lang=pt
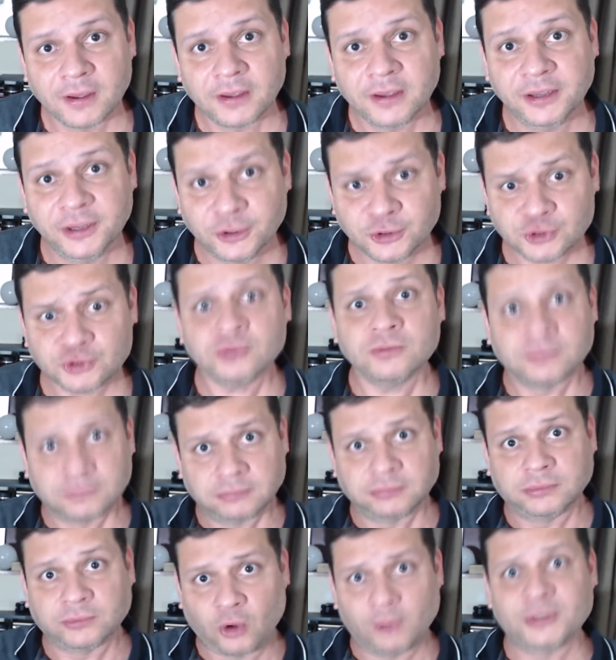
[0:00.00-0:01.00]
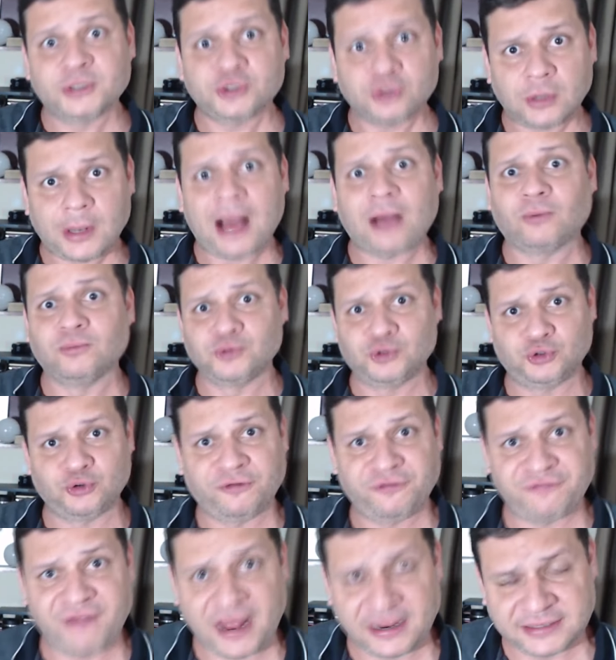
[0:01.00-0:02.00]
Isso Começou lá com
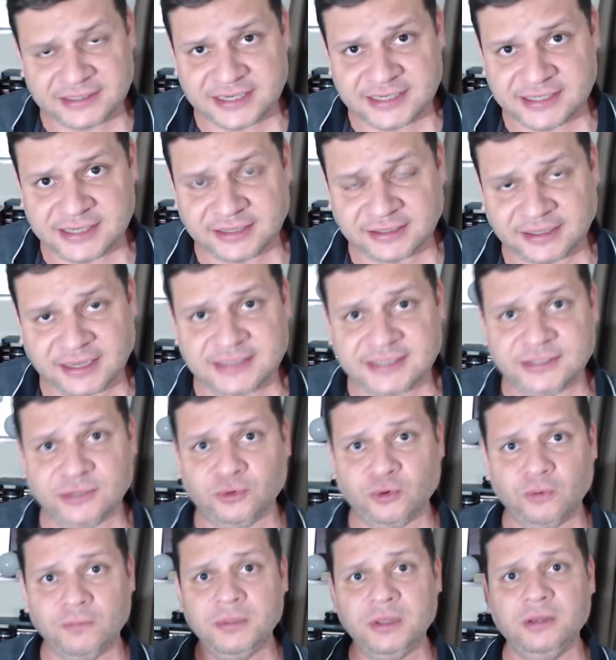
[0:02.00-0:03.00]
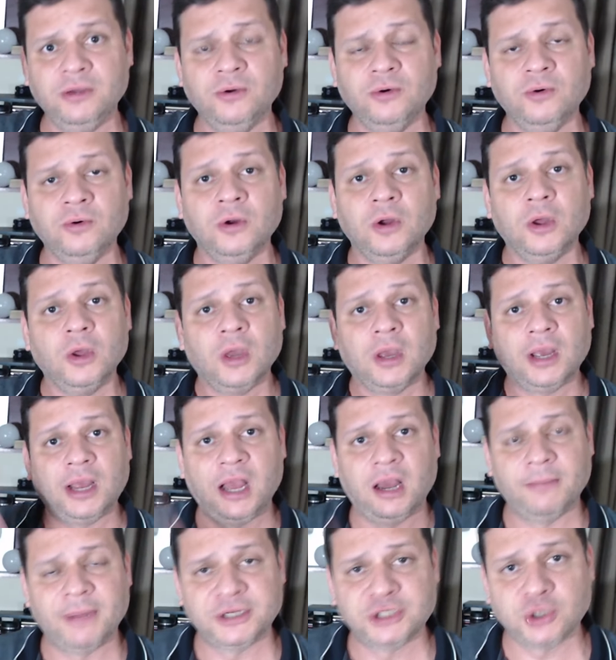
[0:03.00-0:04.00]
sofá de 65 mil,
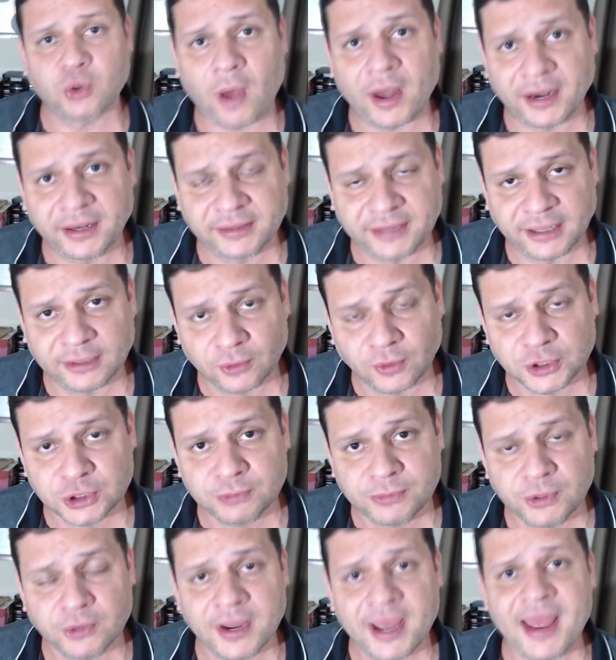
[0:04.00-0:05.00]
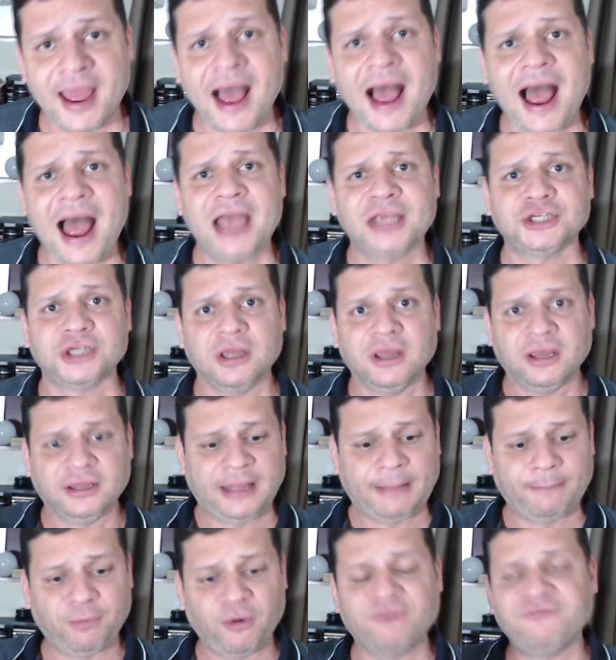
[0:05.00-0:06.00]
cama de 42 mil reais,
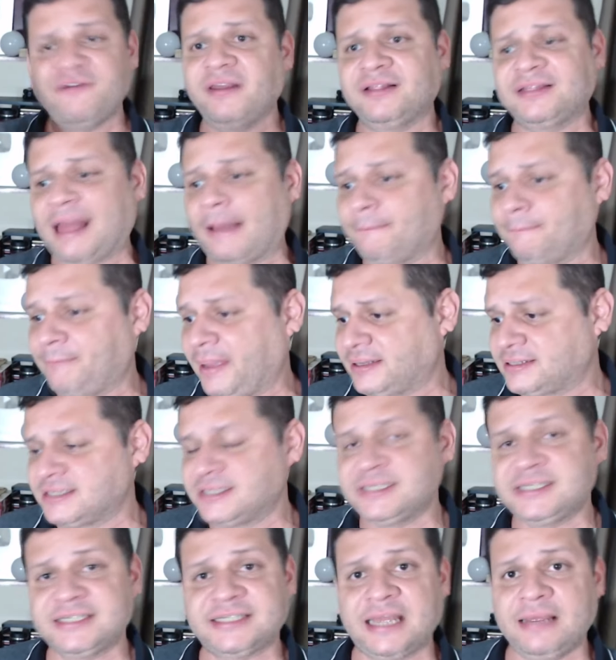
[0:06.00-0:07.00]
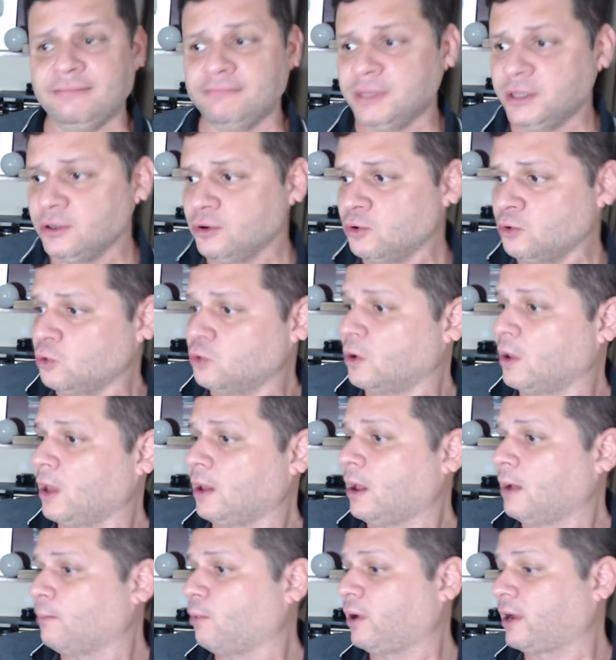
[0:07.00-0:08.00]
depois vem tapete de 100 mil,
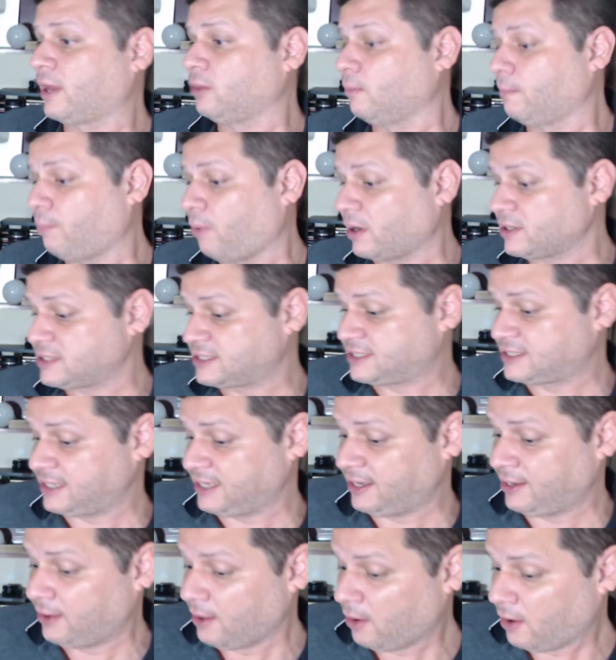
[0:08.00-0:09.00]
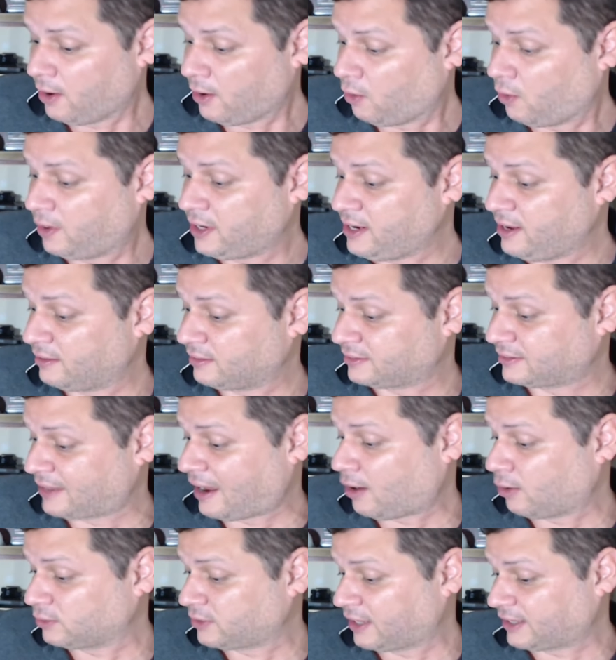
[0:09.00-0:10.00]
porque não pode ser
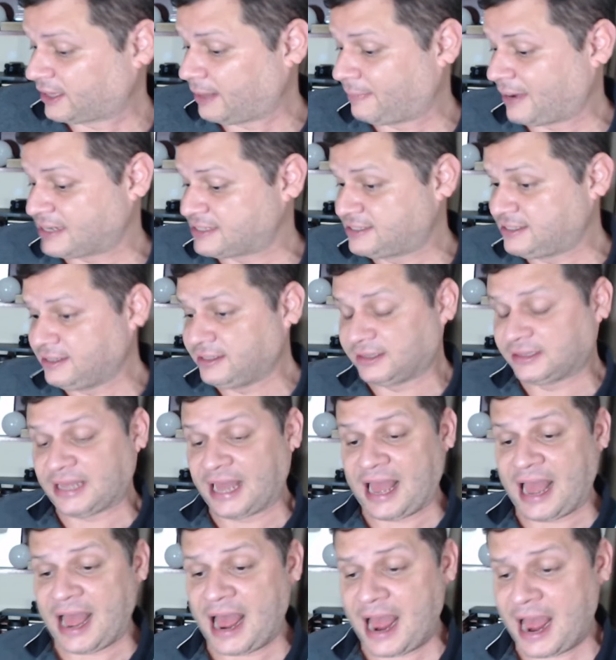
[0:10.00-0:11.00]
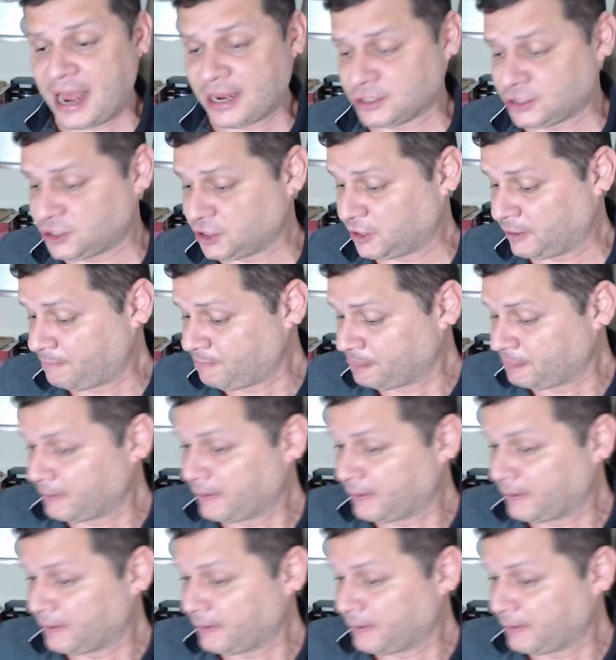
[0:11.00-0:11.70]
oriental, tem que ter brasilidade,